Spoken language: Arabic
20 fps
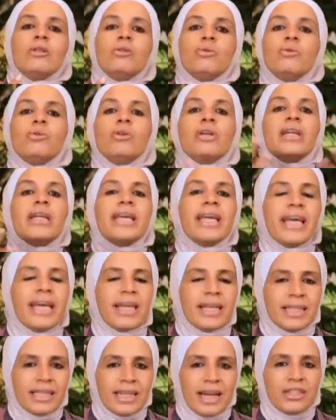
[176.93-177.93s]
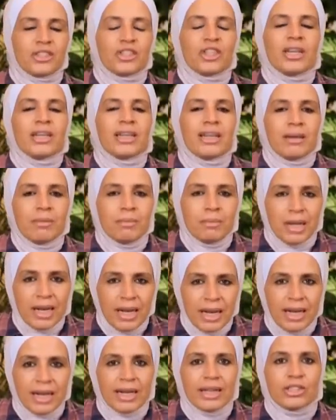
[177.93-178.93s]
تكريت عشان
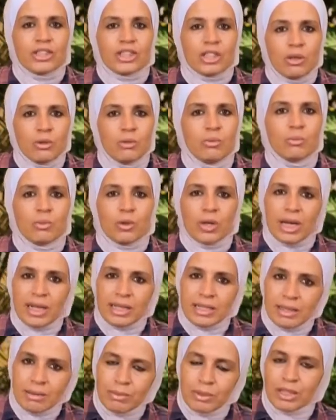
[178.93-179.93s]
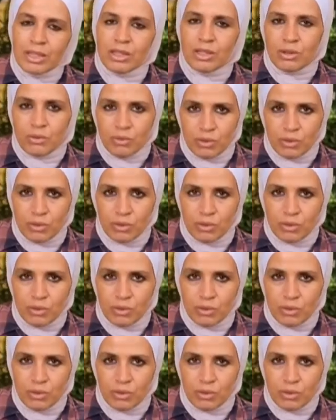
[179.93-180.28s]
نعملها جو مناسب تعيش